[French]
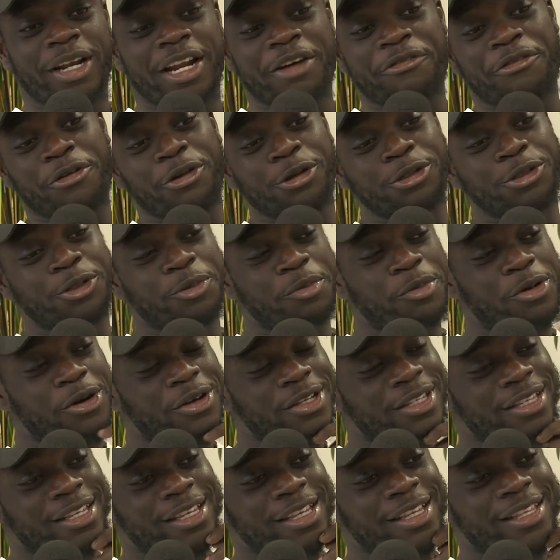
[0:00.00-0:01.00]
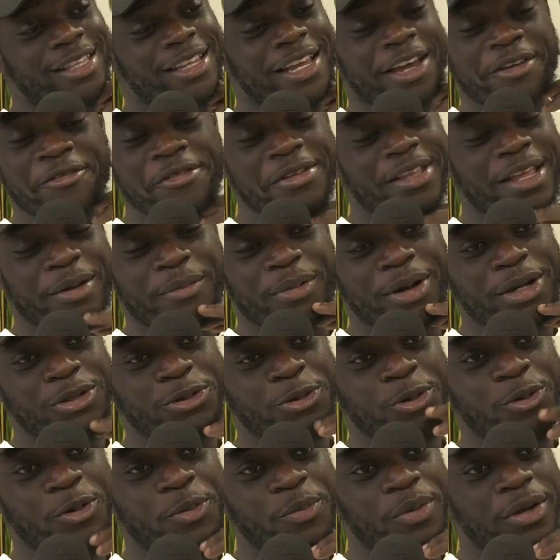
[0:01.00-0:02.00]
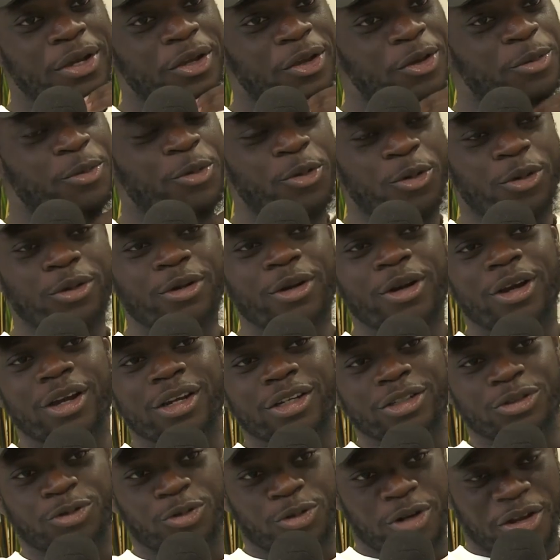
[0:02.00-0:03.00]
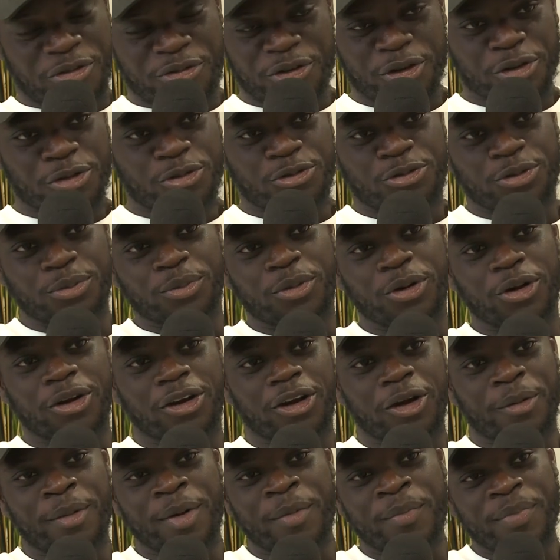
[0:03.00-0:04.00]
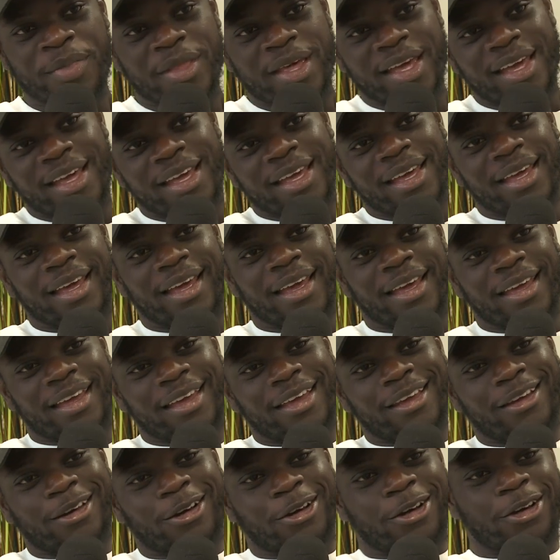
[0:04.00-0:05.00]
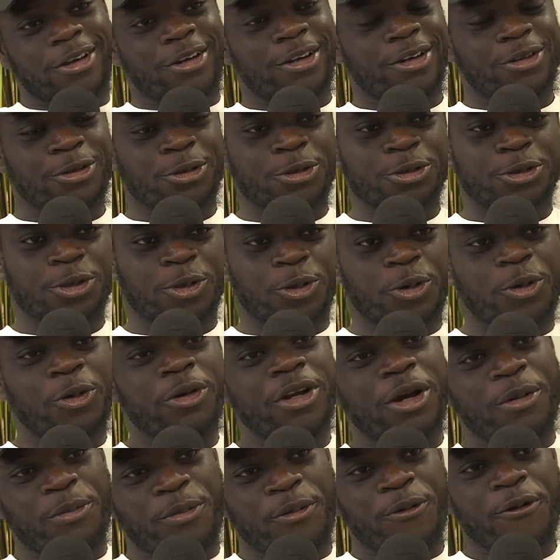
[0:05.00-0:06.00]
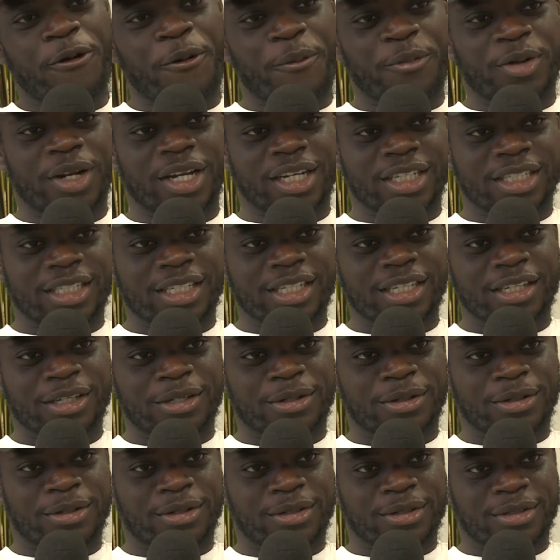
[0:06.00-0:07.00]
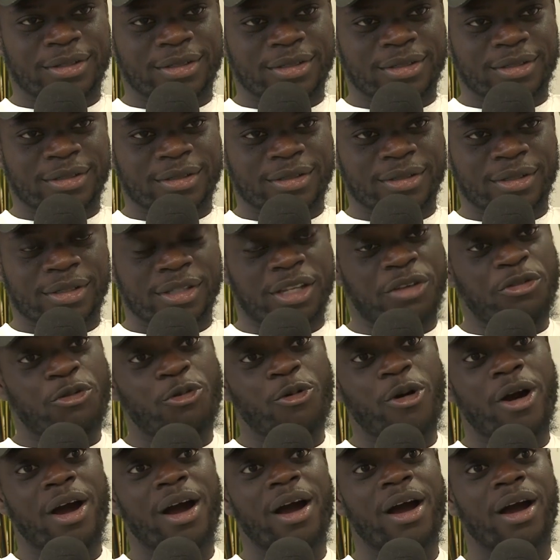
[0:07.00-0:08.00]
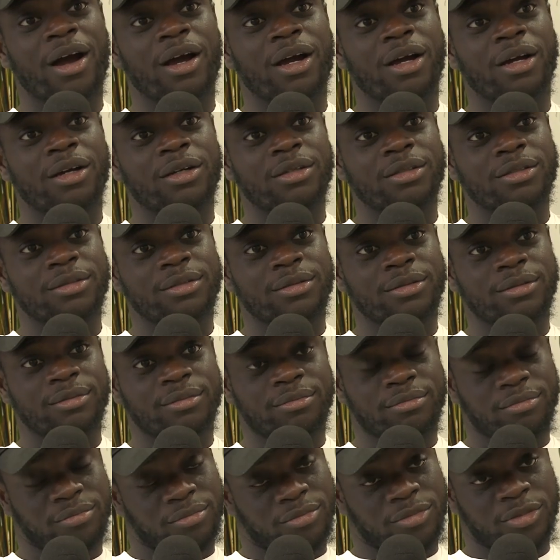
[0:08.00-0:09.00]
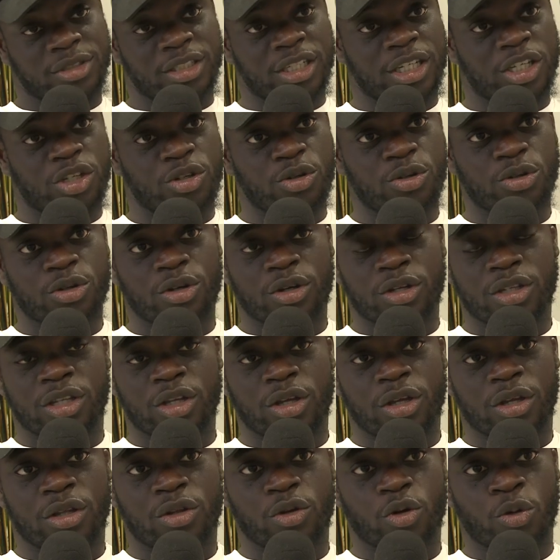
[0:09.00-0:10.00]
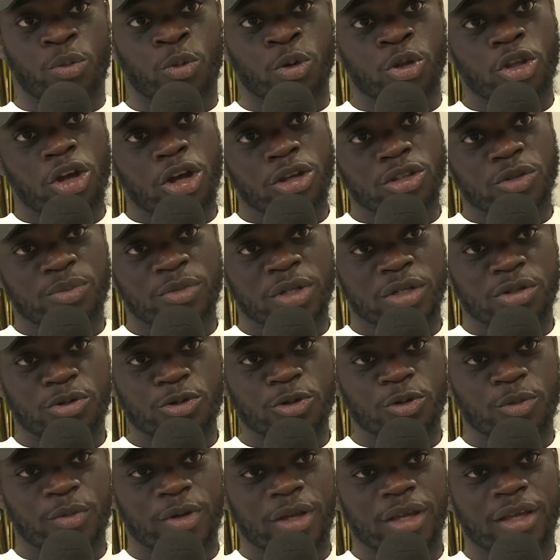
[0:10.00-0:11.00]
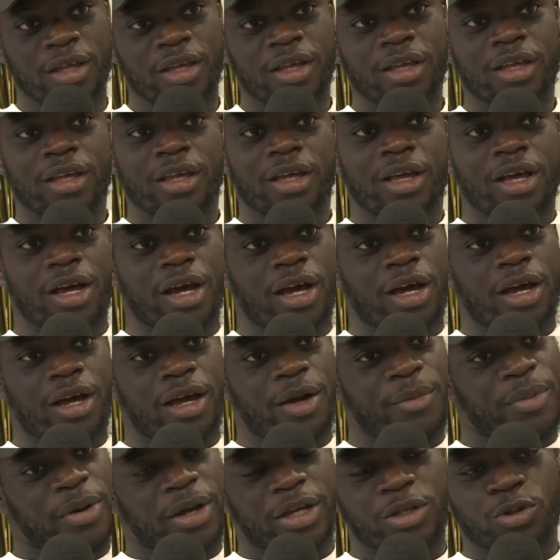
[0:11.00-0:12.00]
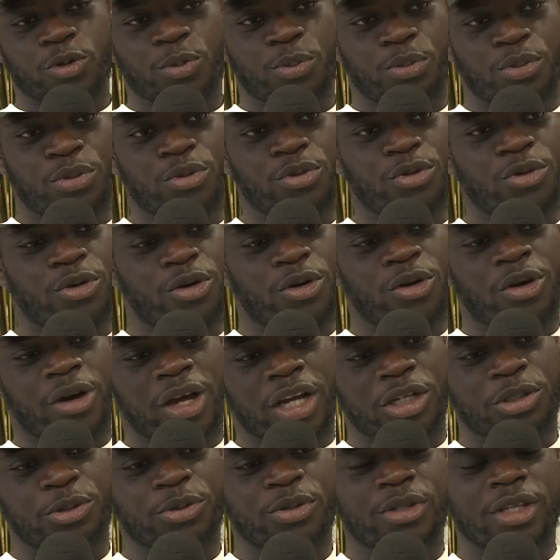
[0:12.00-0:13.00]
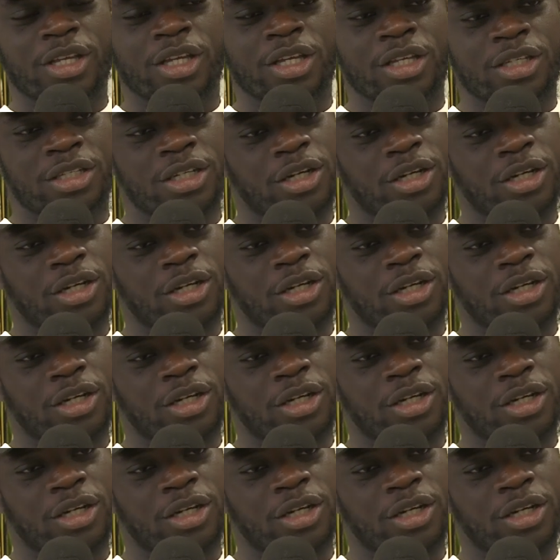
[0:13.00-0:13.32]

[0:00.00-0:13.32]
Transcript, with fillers: il a fallu que je bosse et très vite après ils ont compris que bon, je voulais faire du football quand même. Et euh, donc, du coup, on a pu emménager des fois j'ai eu euh, des, remontrances, bien sûr, mais euh, après, ils ont pu euh, réajuster et